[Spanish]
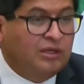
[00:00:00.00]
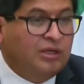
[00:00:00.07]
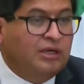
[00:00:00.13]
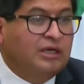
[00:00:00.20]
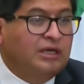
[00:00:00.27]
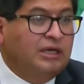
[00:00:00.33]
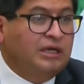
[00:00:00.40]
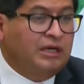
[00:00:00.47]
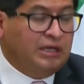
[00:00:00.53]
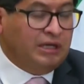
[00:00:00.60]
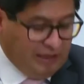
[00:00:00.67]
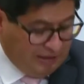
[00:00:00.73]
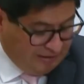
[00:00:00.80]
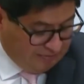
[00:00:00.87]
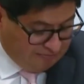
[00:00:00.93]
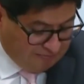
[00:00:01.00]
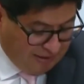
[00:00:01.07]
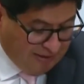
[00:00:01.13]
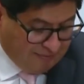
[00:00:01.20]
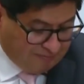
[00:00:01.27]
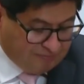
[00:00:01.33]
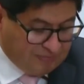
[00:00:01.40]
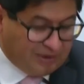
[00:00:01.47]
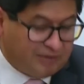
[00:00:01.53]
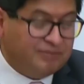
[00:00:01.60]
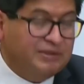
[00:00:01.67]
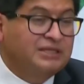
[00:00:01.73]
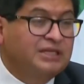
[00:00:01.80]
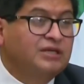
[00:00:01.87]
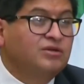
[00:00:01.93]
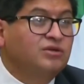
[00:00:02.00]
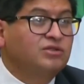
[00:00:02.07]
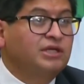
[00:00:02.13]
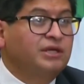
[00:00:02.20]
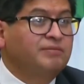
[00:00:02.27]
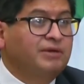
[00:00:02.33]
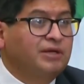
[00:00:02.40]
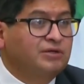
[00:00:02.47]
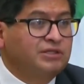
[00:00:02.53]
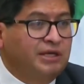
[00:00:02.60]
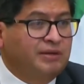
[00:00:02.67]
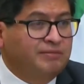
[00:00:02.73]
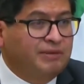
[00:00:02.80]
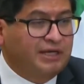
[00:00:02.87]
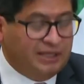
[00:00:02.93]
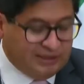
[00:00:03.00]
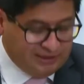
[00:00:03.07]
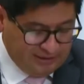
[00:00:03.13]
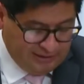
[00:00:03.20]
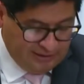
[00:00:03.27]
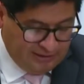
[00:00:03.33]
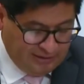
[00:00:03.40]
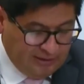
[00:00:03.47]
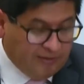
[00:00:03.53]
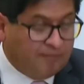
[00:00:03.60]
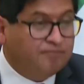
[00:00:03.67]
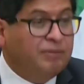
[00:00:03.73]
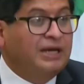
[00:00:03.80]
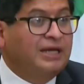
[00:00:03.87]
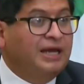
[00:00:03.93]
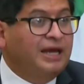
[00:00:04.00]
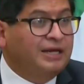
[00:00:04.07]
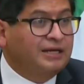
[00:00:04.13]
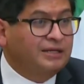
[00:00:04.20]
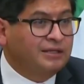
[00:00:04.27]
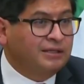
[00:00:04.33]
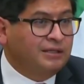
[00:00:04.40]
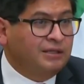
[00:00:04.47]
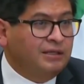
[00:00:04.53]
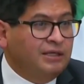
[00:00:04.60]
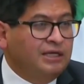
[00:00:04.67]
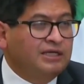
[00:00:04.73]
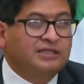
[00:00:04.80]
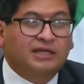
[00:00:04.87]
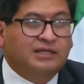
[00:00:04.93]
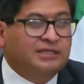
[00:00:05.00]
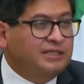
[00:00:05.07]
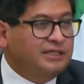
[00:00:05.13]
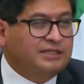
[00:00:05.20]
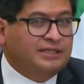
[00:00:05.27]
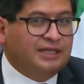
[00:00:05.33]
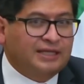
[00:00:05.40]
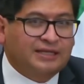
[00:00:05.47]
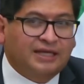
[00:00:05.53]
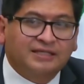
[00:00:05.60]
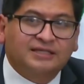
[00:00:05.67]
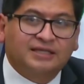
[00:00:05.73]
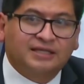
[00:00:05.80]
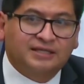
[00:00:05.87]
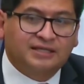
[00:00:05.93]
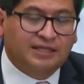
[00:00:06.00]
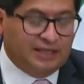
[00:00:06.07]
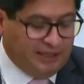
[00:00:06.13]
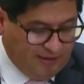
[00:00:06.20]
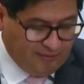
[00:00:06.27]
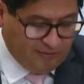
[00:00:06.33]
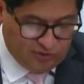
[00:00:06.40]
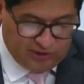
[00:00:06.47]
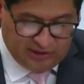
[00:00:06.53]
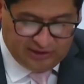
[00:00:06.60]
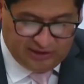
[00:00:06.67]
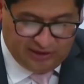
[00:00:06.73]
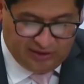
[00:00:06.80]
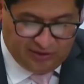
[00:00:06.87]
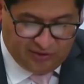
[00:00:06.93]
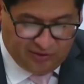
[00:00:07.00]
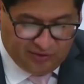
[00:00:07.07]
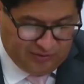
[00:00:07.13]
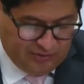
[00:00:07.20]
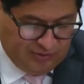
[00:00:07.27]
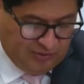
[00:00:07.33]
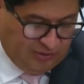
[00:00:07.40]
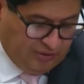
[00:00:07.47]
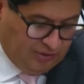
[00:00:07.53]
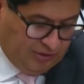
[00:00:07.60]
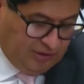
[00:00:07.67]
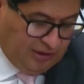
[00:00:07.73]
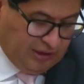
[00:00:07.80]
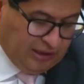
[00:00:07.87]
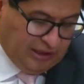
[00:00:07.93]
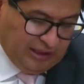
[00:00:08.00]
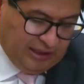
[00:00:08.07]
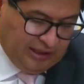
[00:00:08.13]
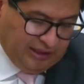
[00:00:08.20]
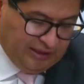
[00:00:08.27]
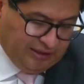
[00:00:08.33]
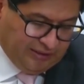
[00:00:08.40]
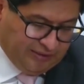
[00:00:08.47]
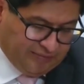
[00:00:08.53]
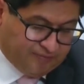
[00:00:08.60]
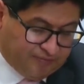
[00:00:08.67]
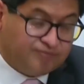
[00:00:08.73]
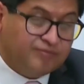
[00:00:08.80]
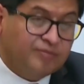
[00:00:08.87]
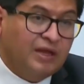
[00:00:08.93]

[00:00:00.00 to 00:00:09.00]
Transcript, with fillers: Otro ítem es eh, destinar 130 millones de dólares a créditos para reactivar la industria